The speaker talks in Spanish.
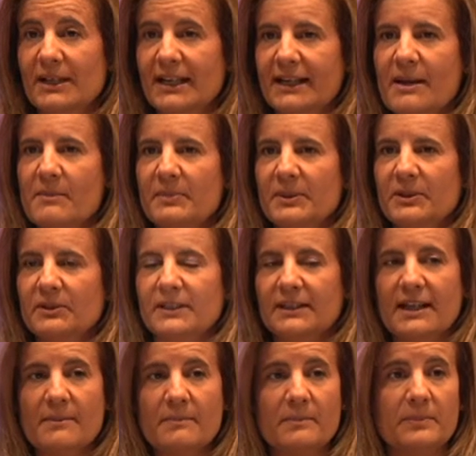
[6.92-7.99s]
la gran
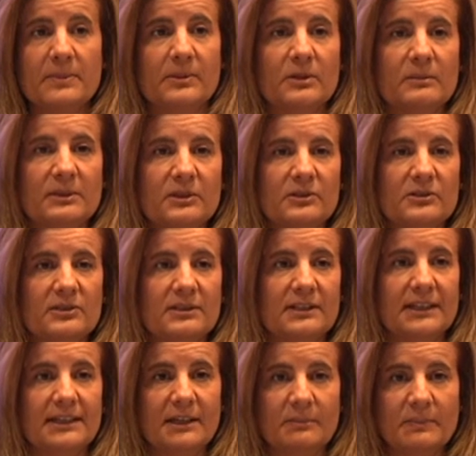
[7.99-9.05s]
prioridad, por lo
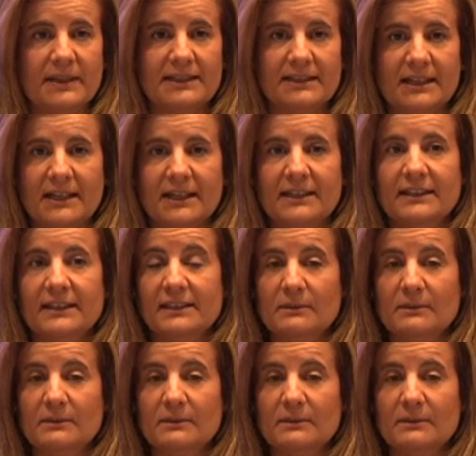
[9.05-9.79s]
menos en España y en